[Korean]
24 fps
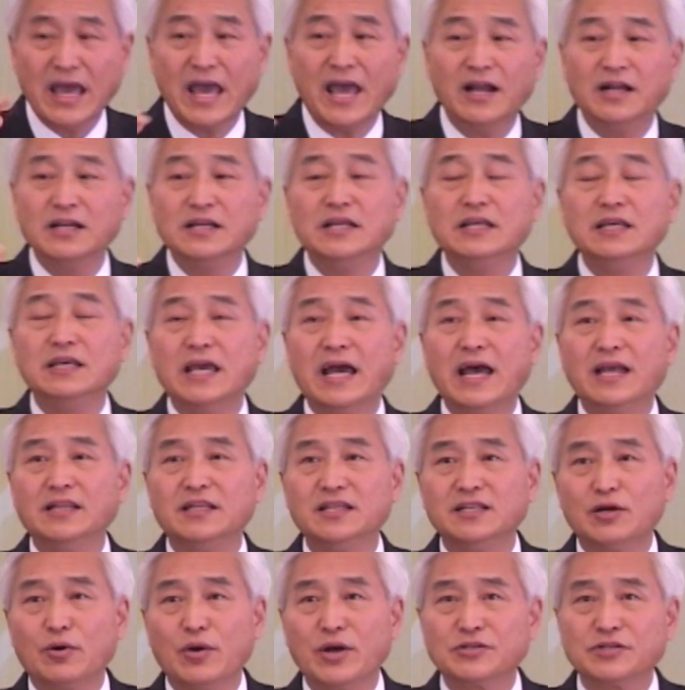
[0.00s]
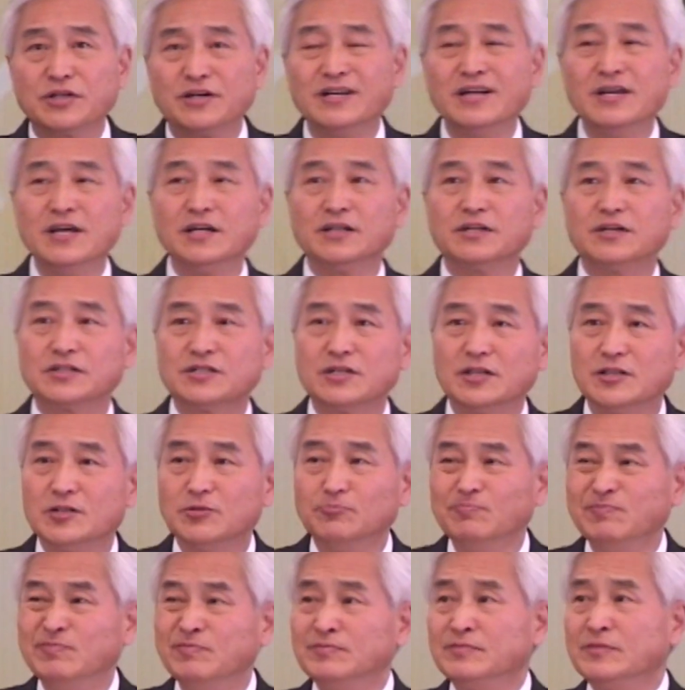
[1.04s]
엘 이 엔 티라고 해서 그것은
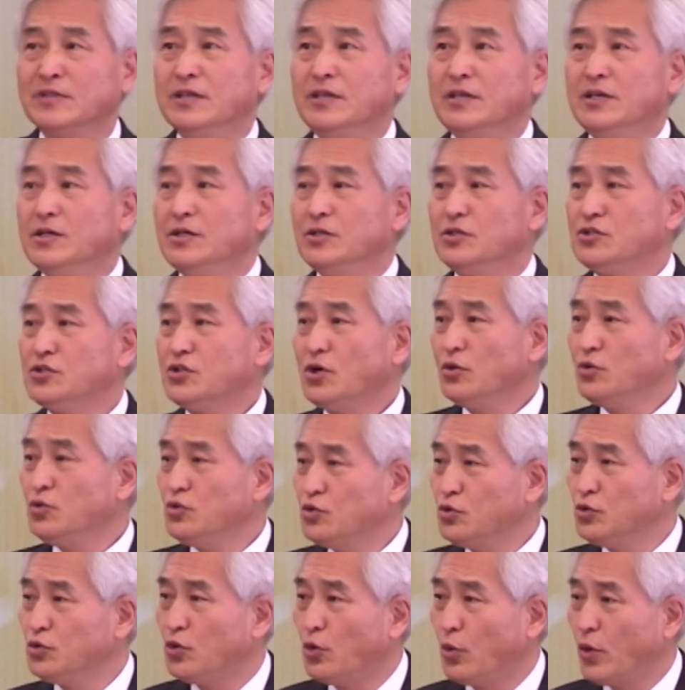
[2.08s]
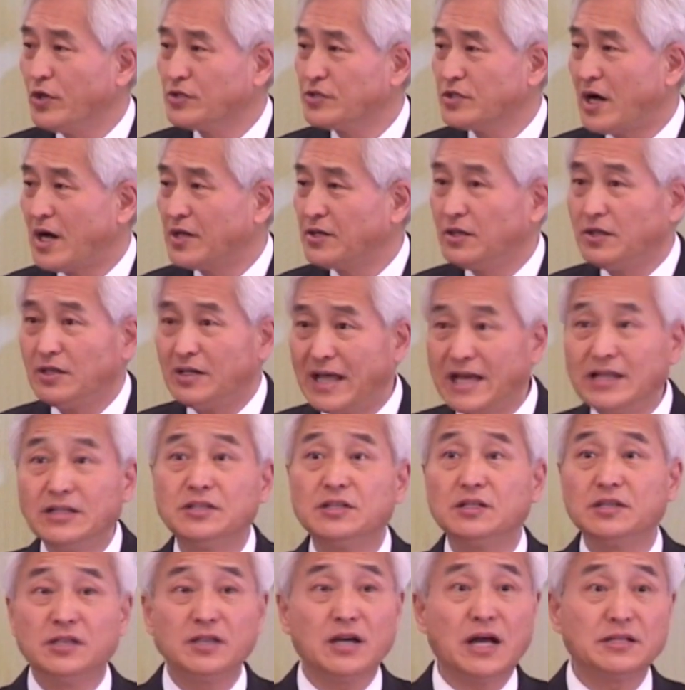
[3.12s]
이 천주교에서 하는
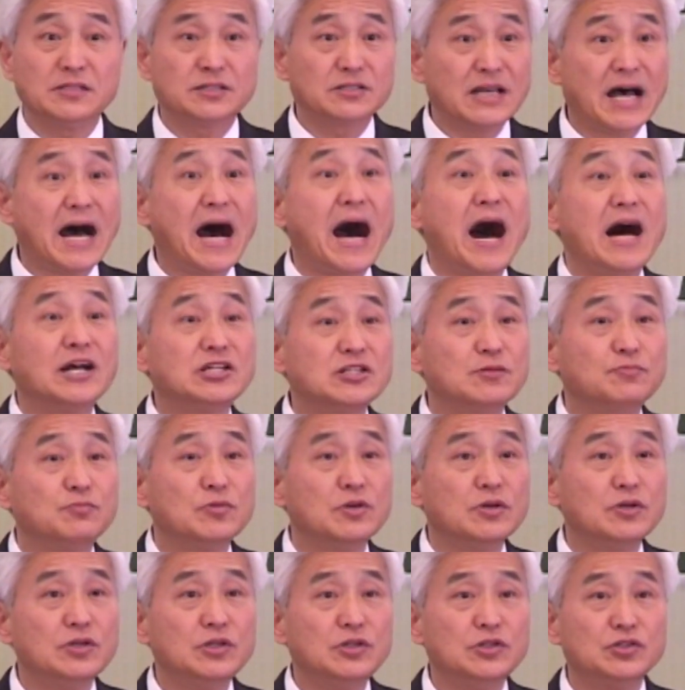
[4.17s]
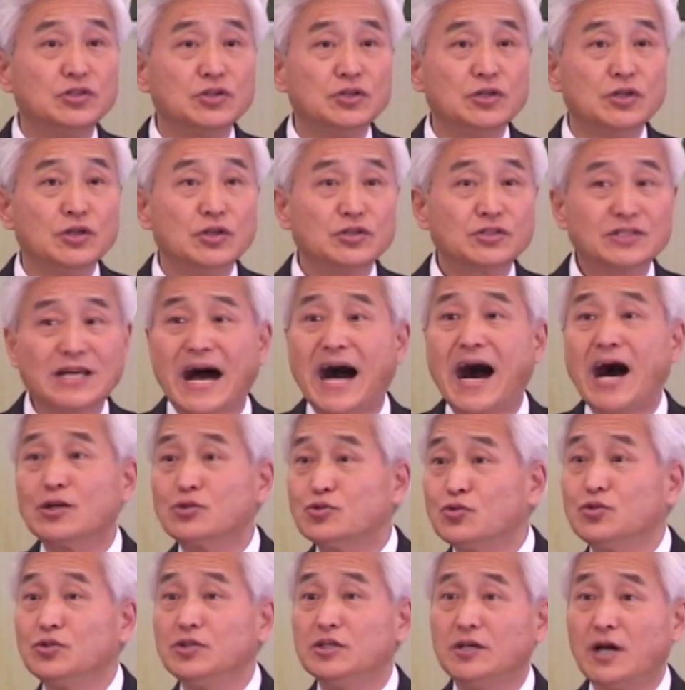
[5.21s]
렌트 기간 사십,
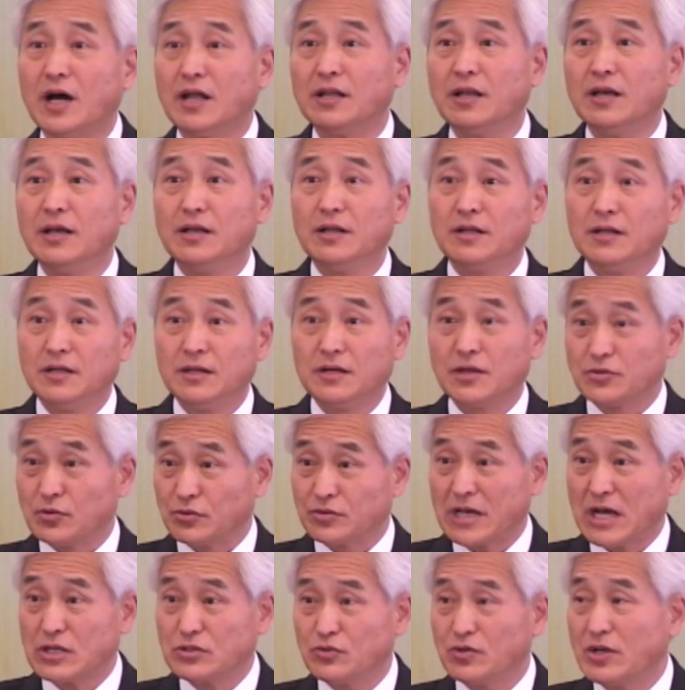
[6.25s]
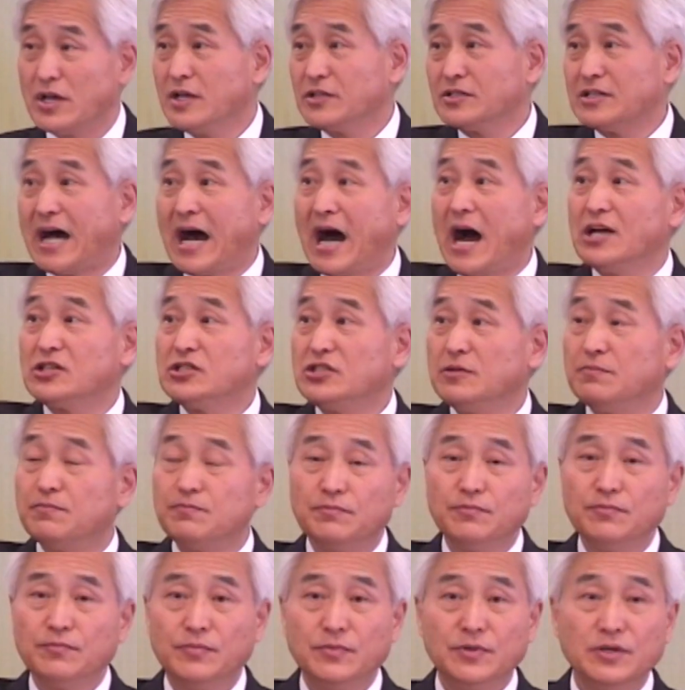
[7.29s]
사순 기간, 그렇죠? 사순 사십
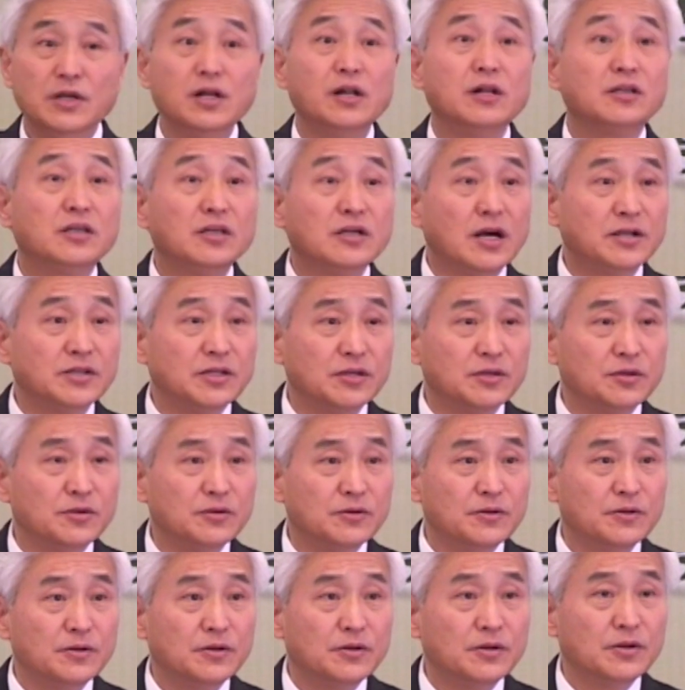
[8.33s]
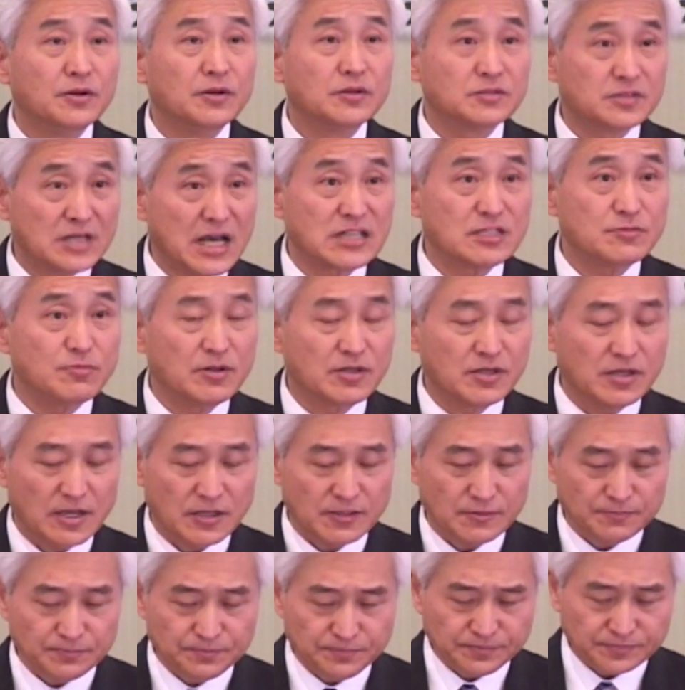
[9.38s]
일 기간이에요. 사십 일 기간.
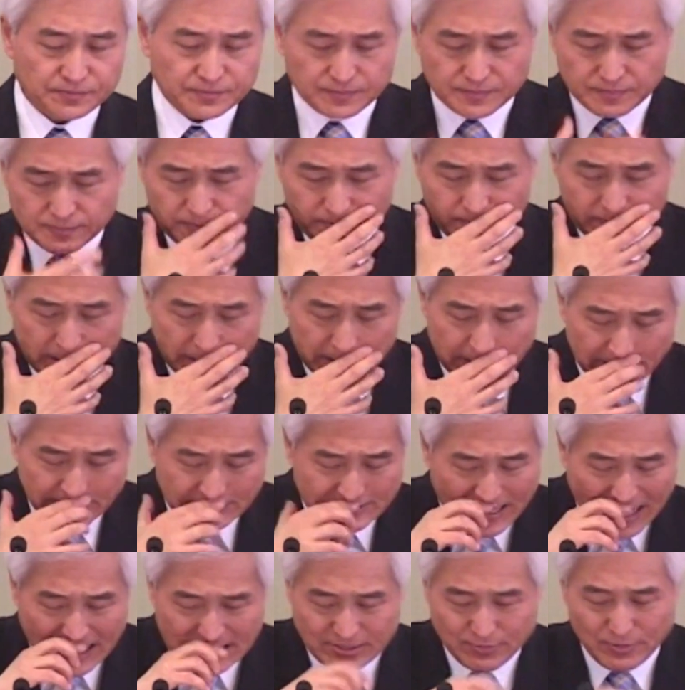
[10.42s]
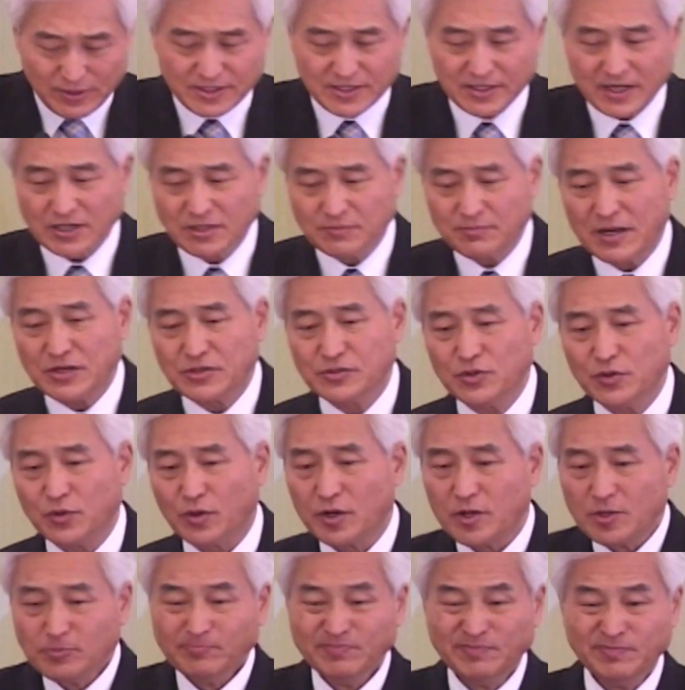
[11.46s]
이 사십 일 기간은
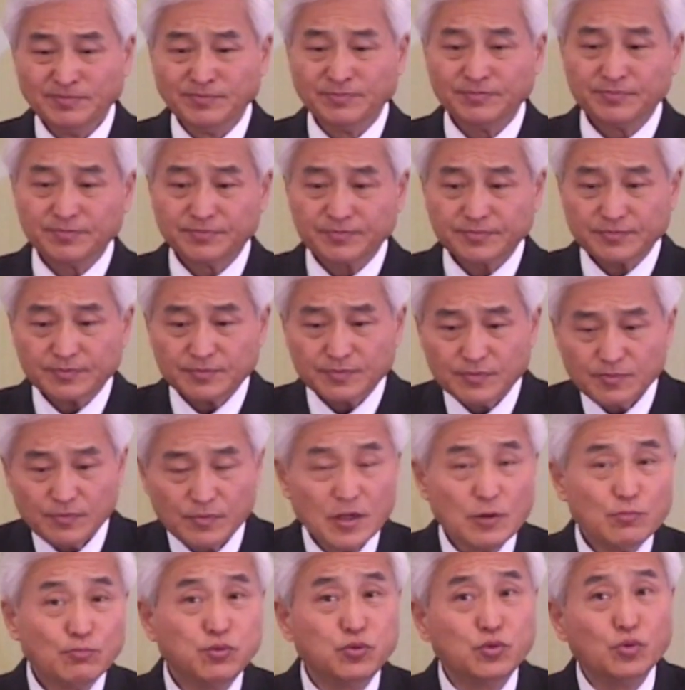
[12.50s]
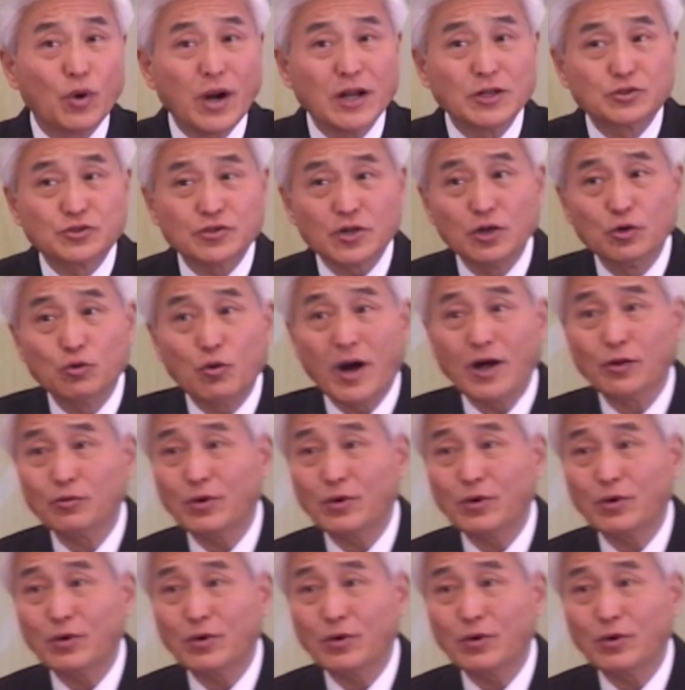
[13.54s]
말이죠. 부활절과